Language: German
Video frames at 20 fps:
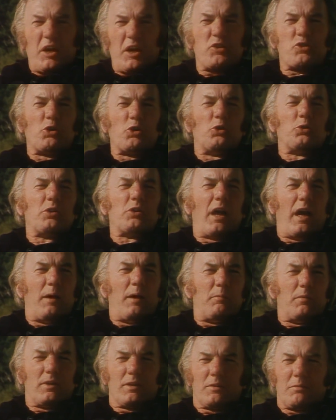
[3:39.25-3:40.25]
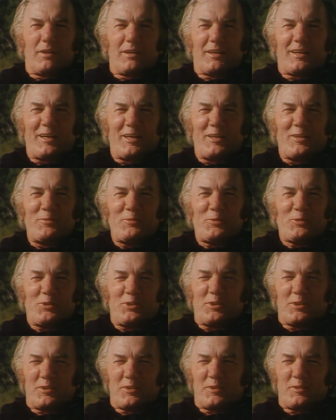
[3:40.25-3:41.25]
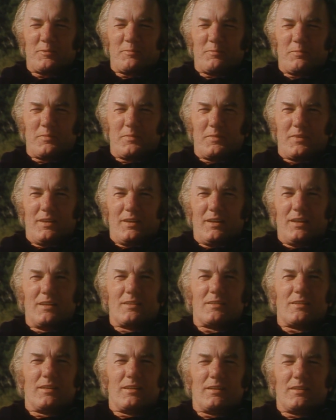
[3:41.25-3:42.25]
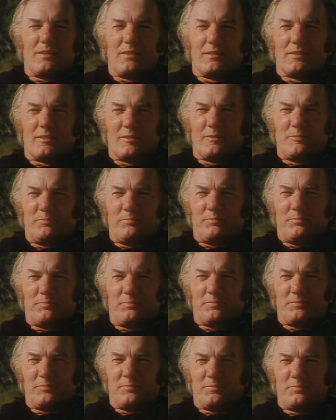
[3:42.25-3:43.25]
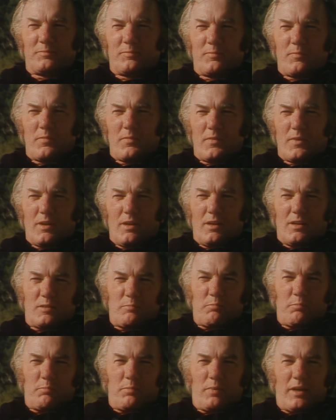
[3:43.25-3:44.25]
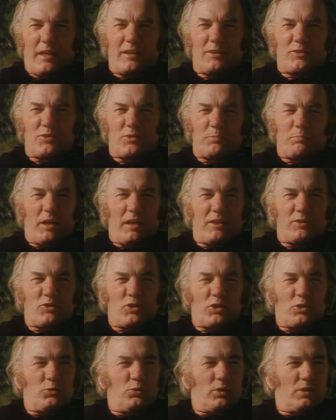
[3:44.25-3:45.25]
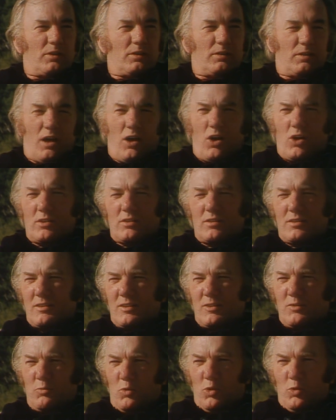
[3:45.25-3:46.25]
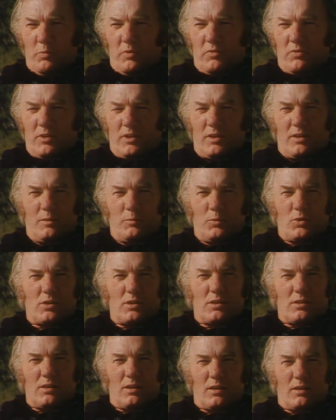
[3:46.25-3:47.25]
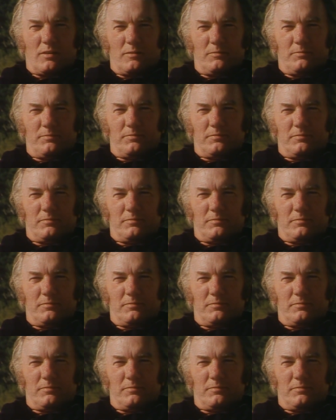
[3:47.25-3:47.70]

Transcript: Das ist schon unheimlich, weil keine Wut ist, in Sicht ist. Was haben Sie momentan? Plätschert nur ein äußerstes Wohlbefinden, muss ich sagen.